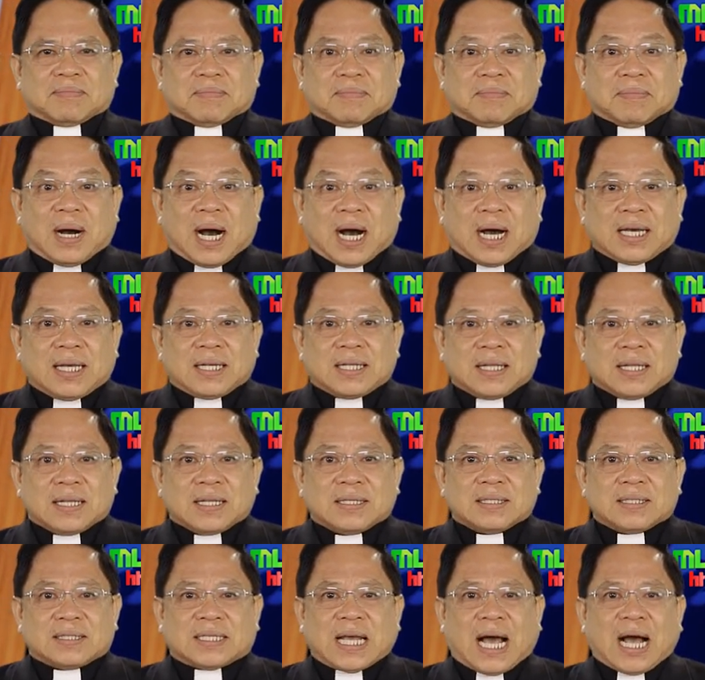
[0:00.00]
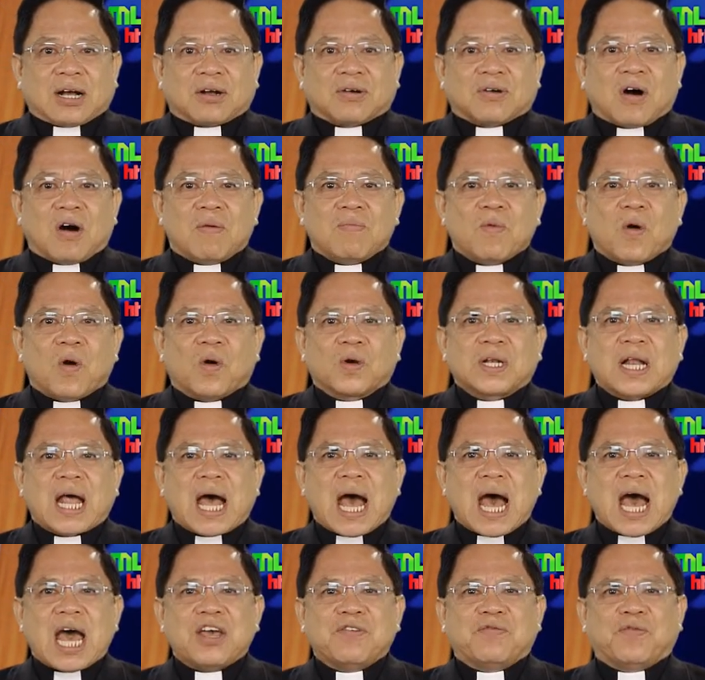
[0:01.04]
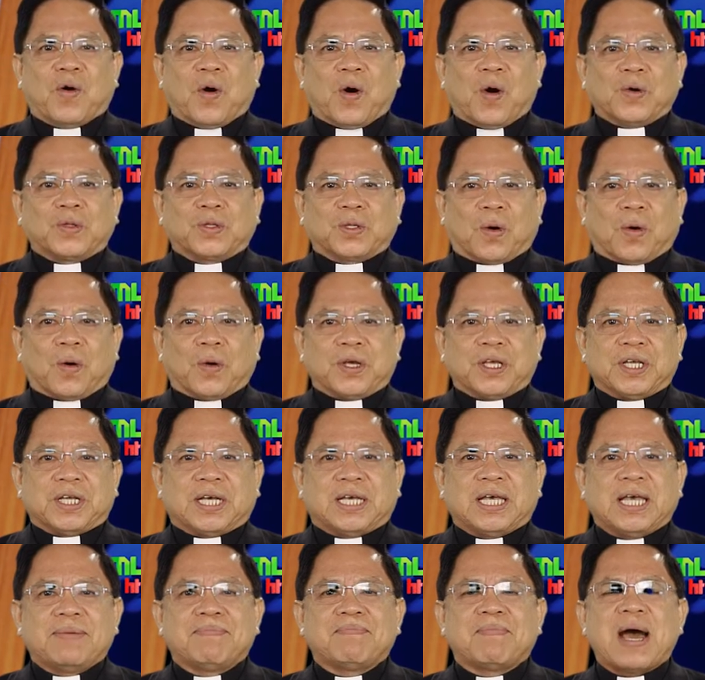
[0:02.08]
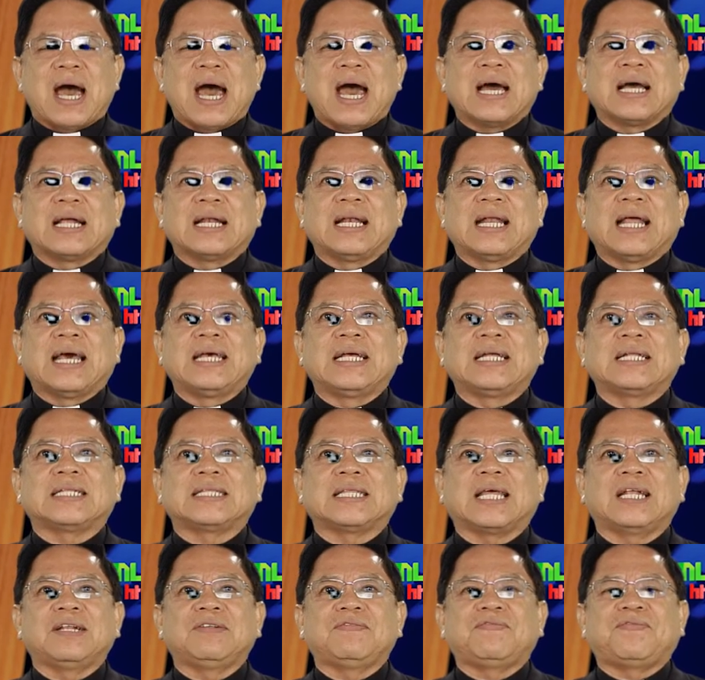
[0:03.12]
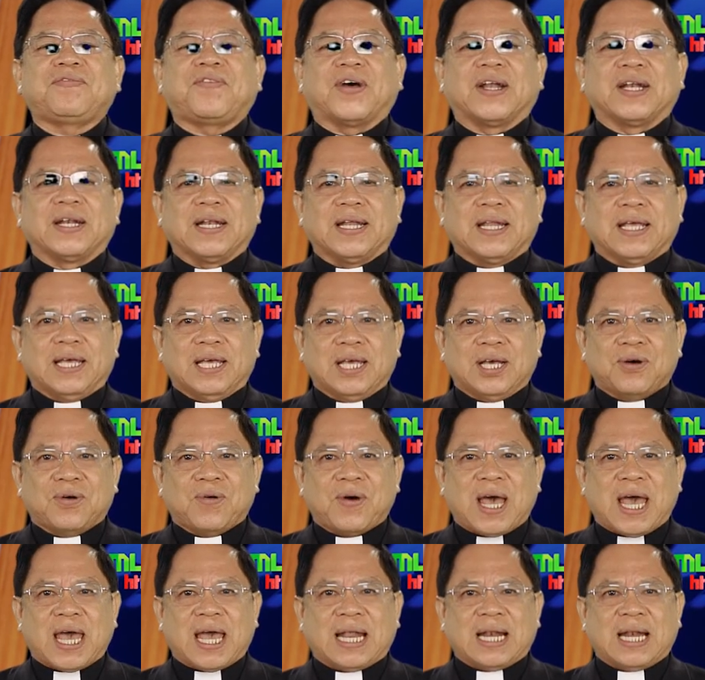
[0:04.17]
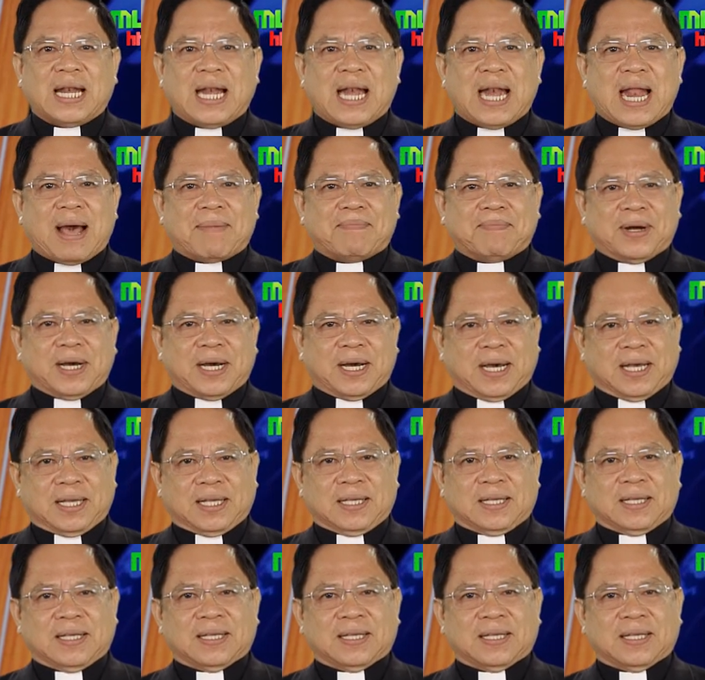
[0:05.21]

bởi chẳng có một ai vô tội khi mang lấy thân phận yếu hèn làm người